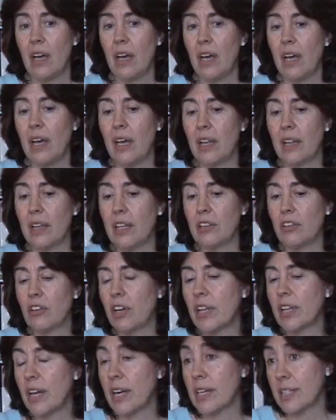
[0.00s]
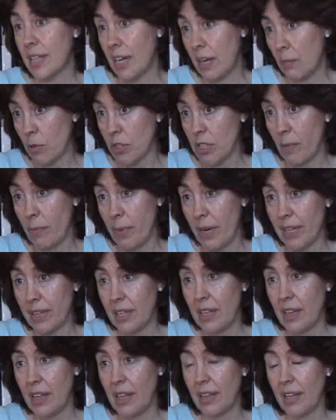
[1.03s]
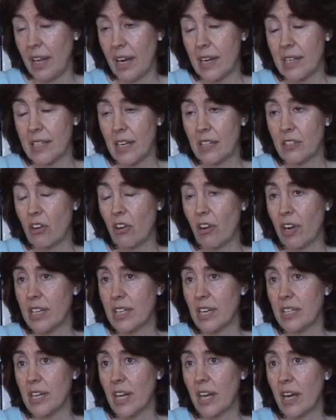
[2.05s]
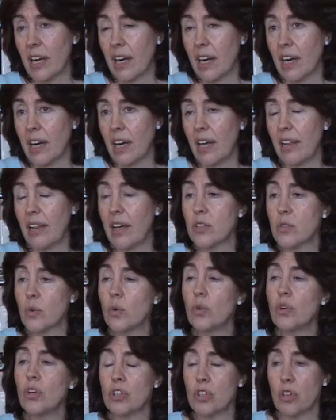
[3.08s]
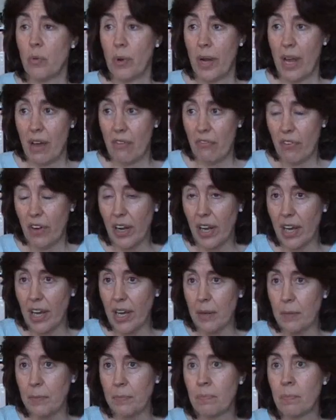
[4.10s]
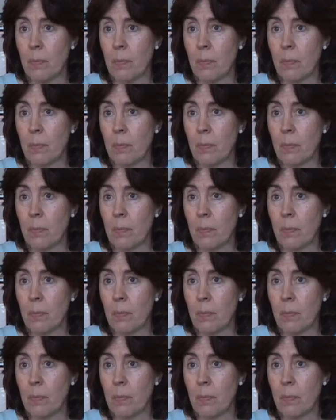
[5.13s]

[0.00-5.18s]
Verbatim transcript: El eh, centro de interés tenemos, aparte del de risas, sonrisas y carcajadas, uno sobre África,